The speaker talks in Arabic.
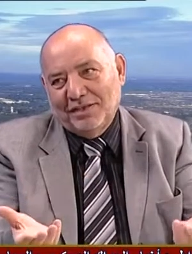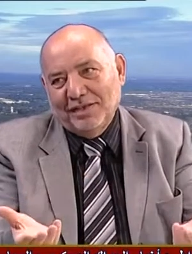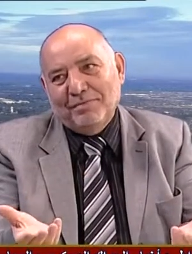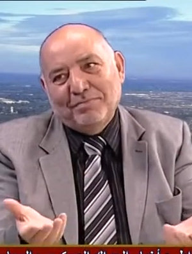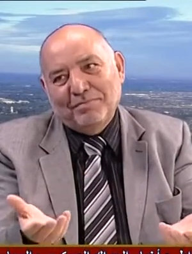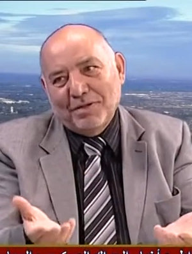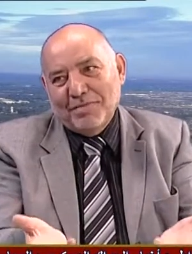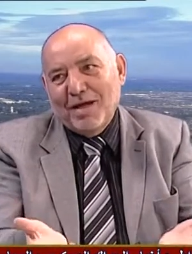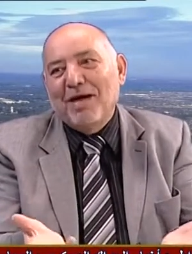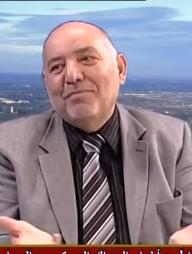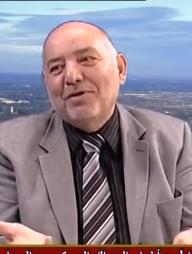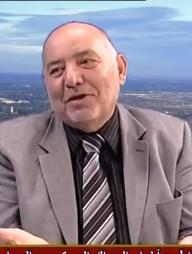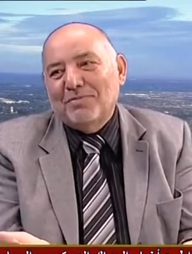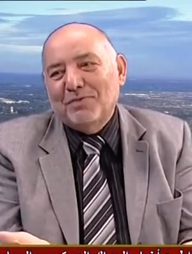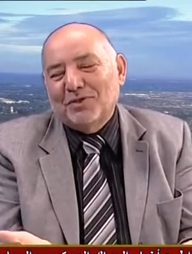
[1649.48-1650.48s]
بما
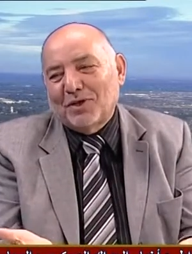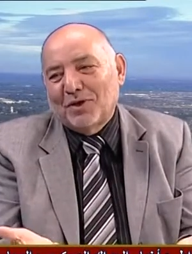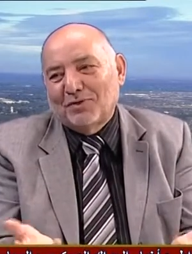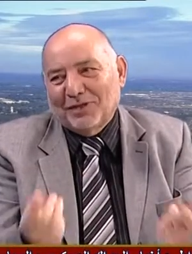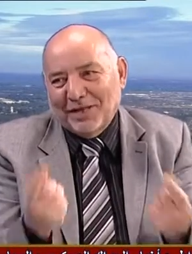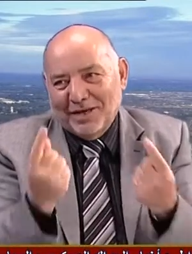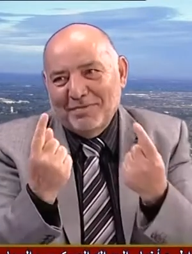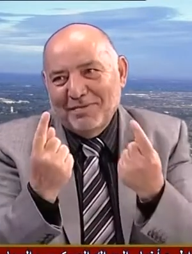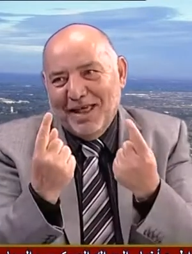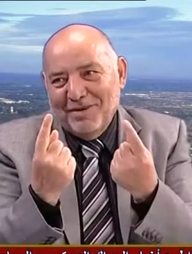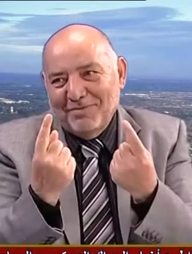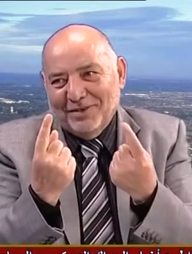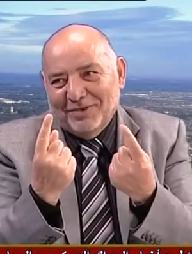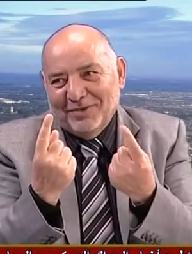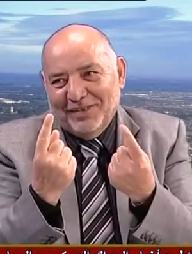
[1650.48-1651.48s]
أملك من صوت أنا لا
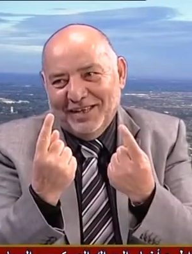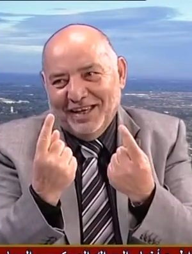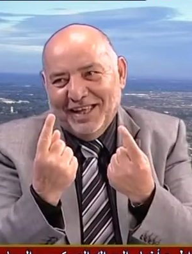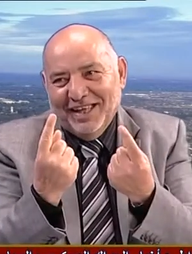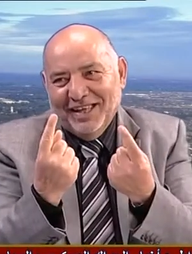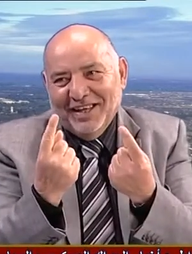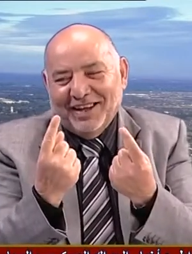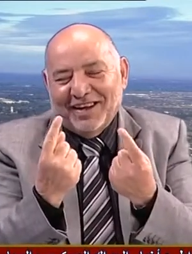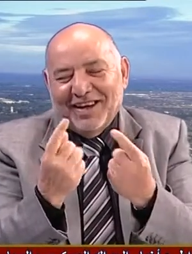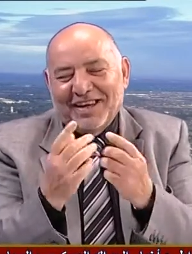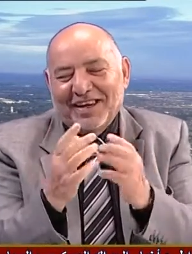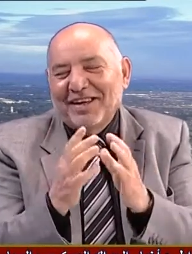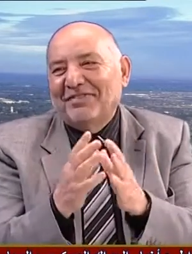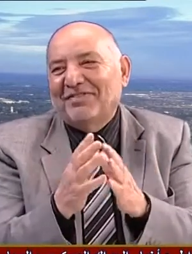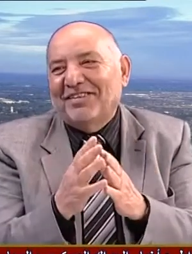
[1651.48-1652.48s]
أملك إلا
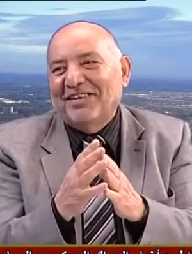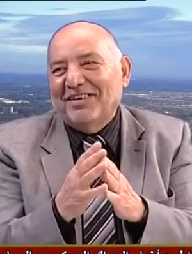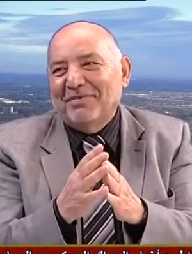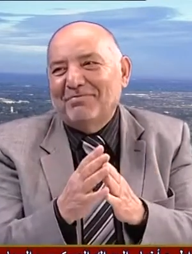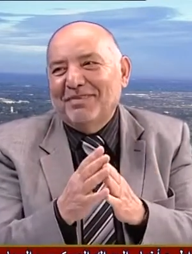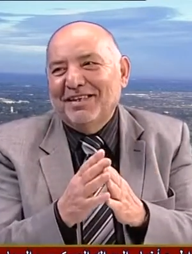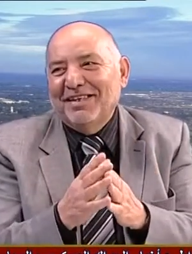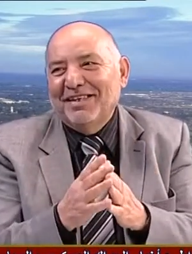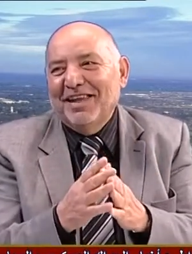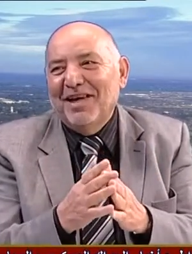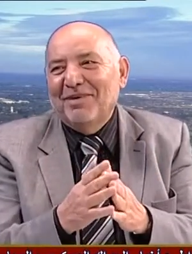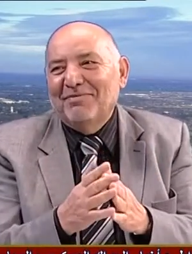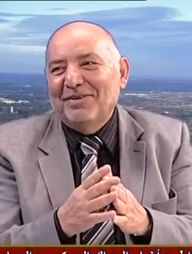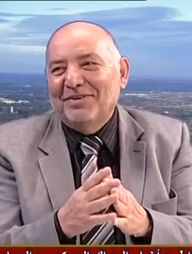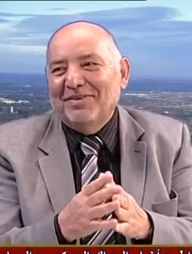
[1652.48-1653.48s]
قال نفسي ربي إني
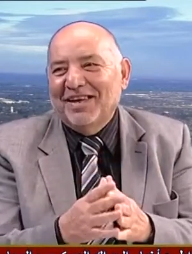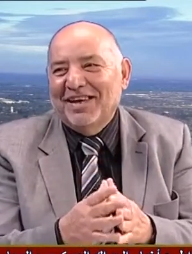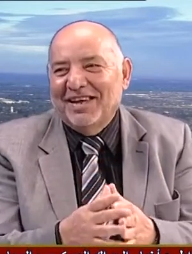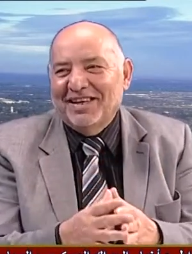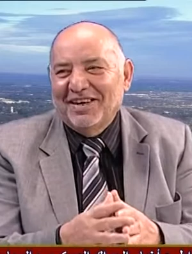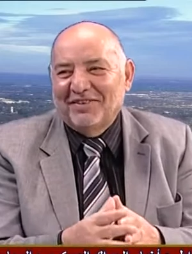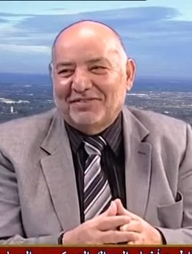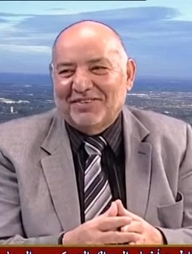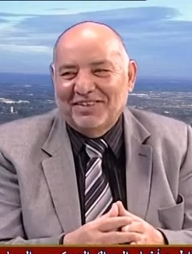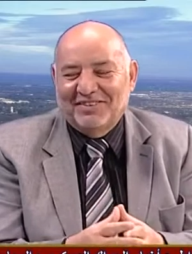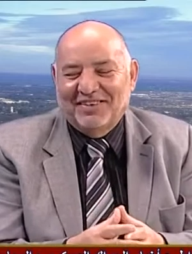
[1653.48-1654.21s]
لا أملك إلا نفسي